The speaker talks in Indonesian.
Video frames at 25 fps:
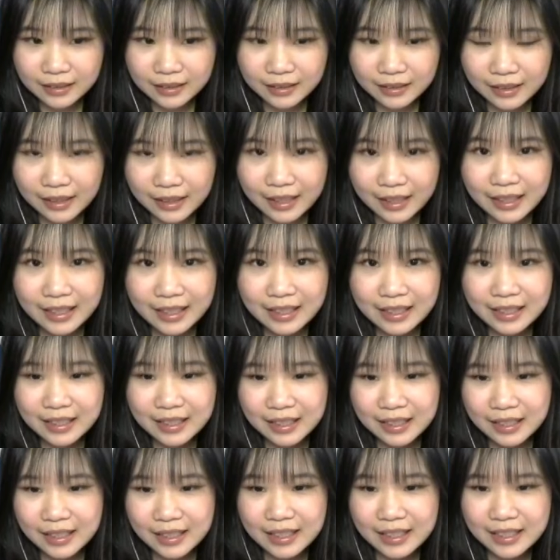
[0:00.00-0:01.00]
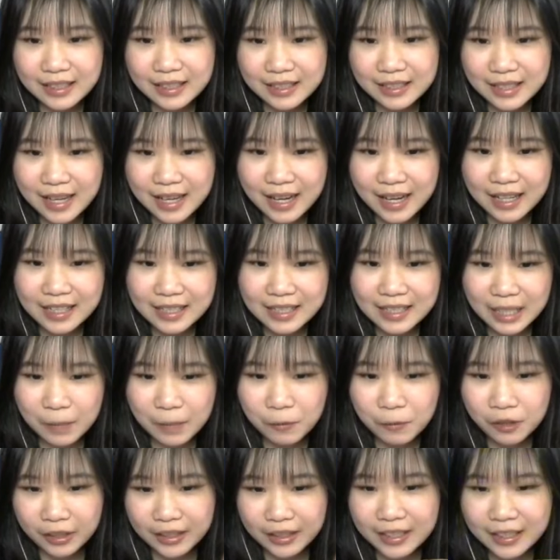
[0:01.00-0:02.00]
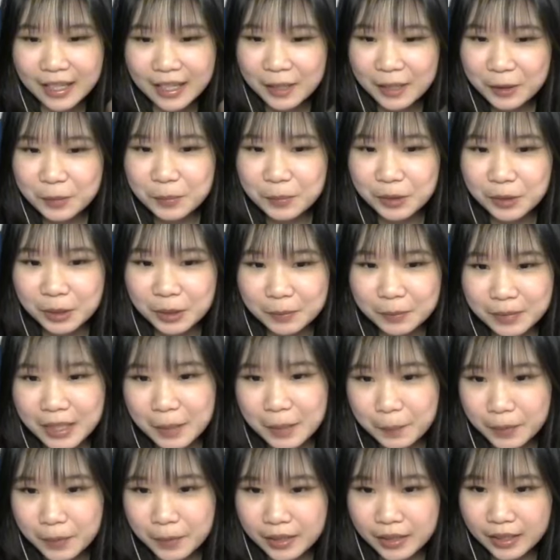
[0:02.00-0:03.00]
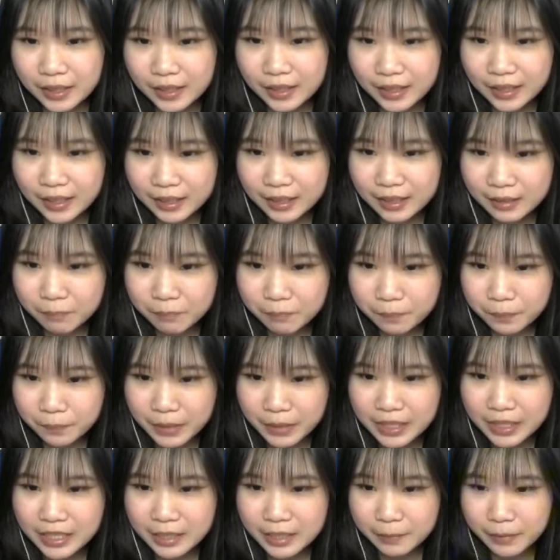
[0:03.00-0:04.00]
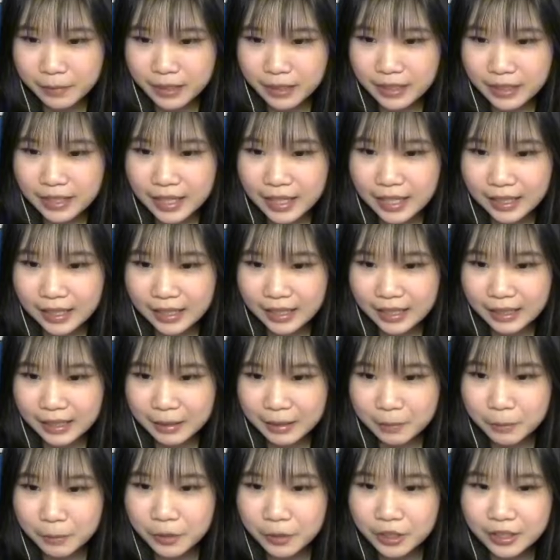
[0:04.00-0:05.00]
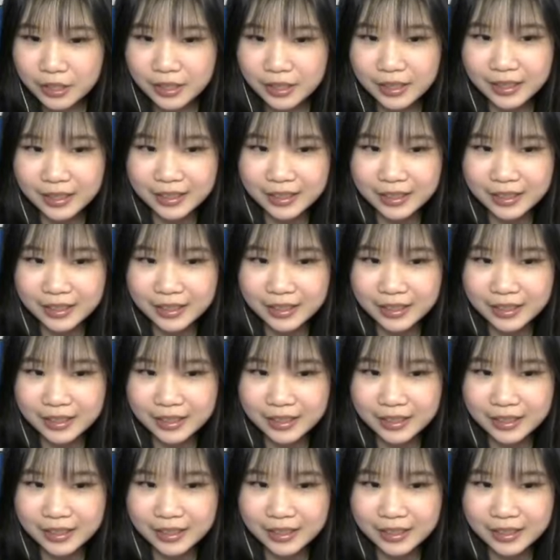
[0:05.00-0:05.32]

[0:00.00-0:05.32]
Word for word: ini ini jangan savok ini aku belum dapet ini ini pinjaman dari Mord ya